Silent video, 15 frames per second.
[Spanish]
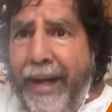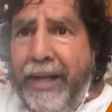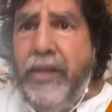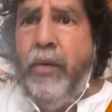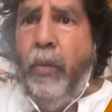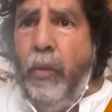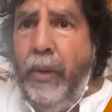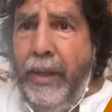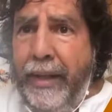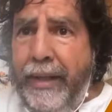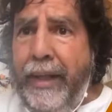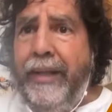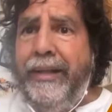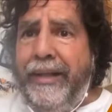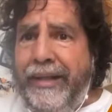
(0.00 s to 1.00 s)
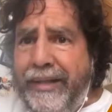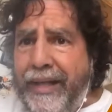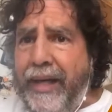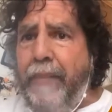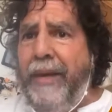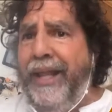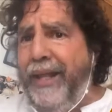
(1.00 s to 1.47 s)
es un líder de
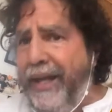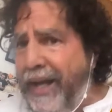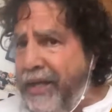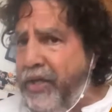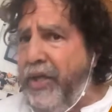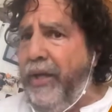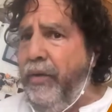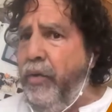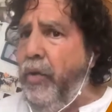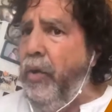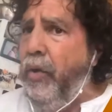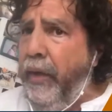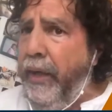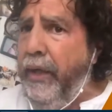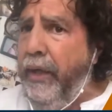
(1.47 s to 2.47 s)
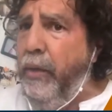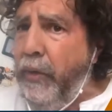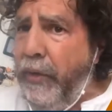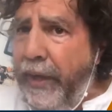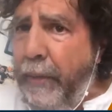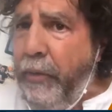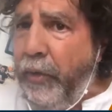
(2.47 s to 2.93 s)
extrema derecha, no nos
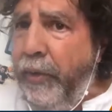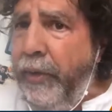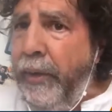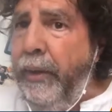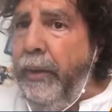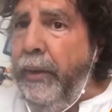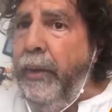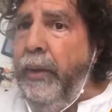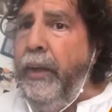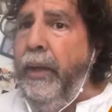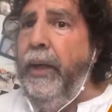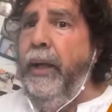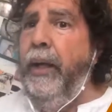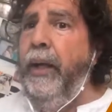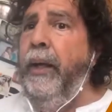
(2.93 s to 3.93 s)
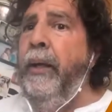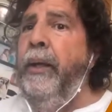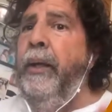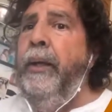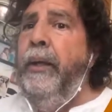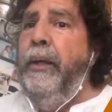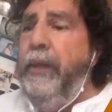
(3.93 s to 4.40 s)
equivoquemos. Eh,
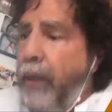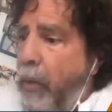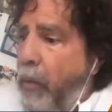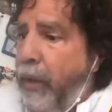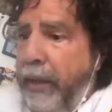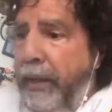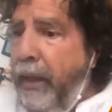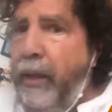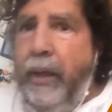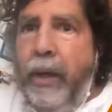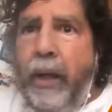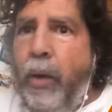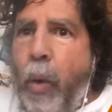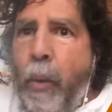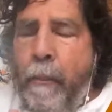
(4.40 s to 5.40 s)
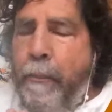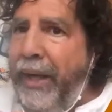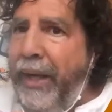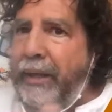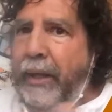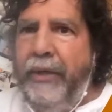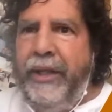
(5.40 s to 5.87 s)
y es un líder
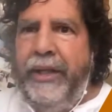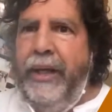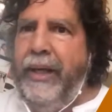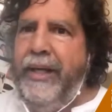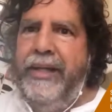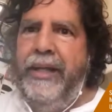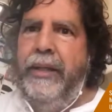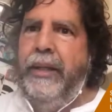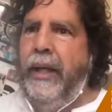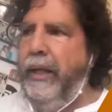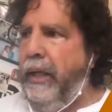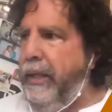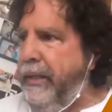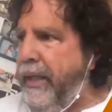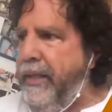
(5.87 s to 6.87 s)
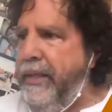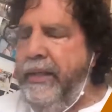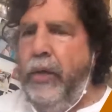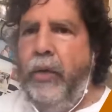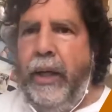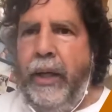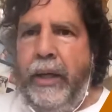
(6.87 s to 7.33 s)
completamente racista que le está
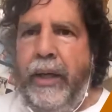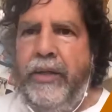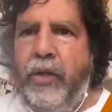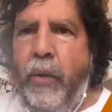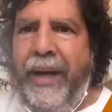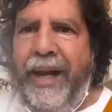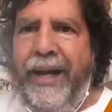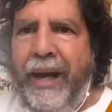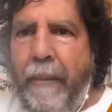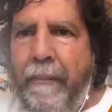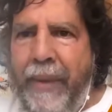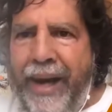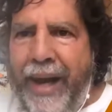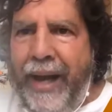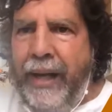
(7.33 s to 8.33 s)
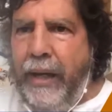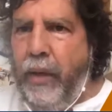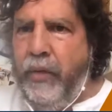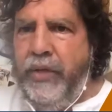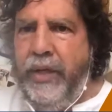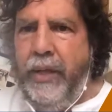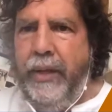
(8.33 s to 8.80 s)
diciendo a la clase obrera blanca
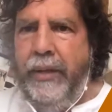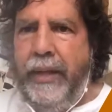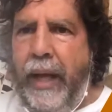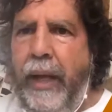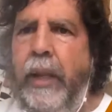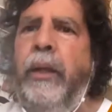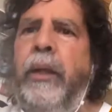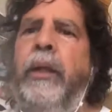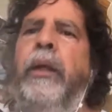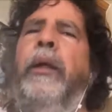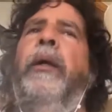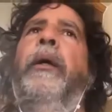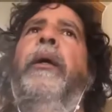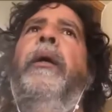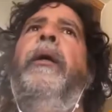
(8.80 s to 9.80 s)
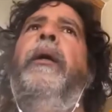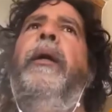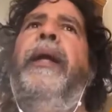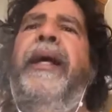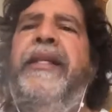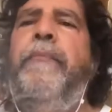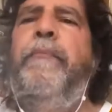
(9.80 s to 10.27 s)
occidental,
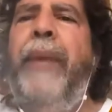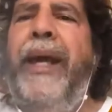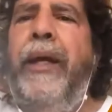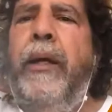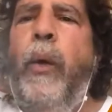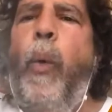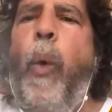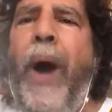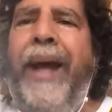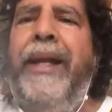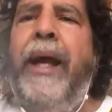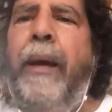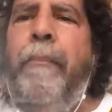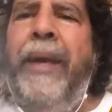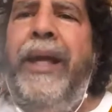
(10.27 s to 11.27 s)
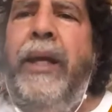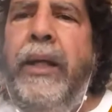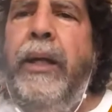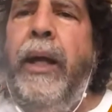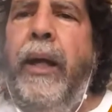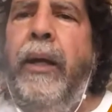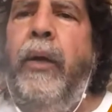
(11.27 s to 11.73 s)
let's make white
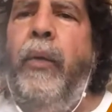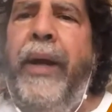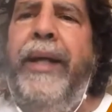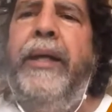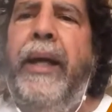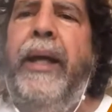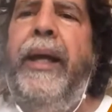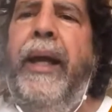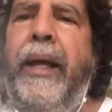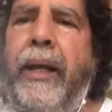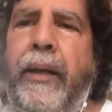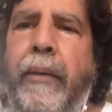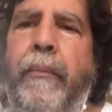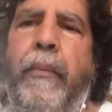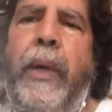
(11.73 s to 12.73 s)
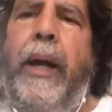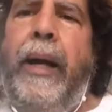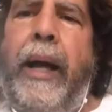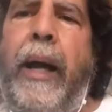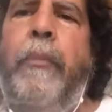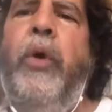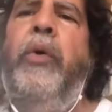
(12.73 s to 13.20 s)
America great again.
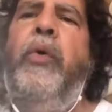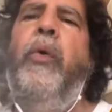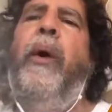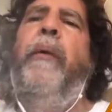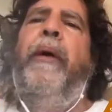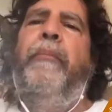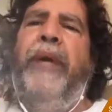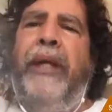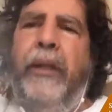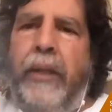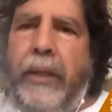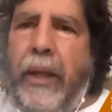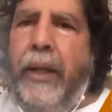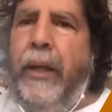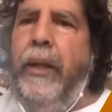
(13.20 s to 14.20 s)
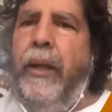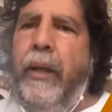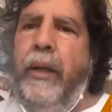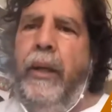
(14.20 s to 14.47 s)
Hagamos nuevamente